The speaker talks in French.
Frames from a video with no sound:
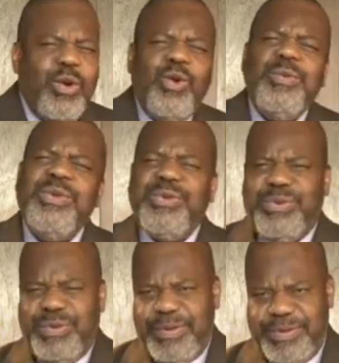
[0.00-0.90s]
le
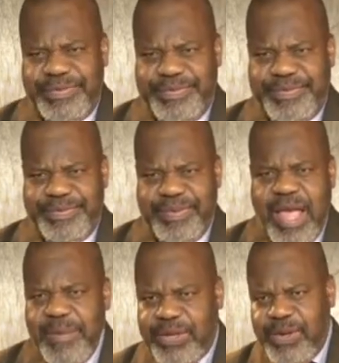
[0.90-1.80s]
but
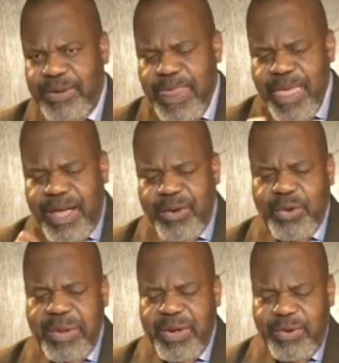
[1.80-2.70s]
Parce que quand nous
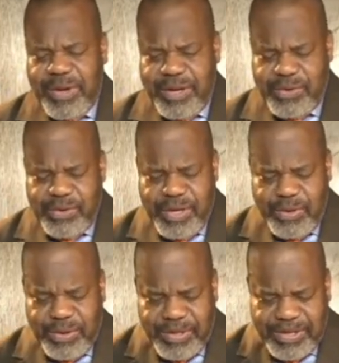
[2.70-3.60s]
demandons quelque chose à
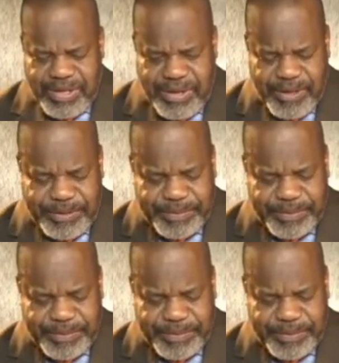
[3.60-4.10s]
notre Seigneur,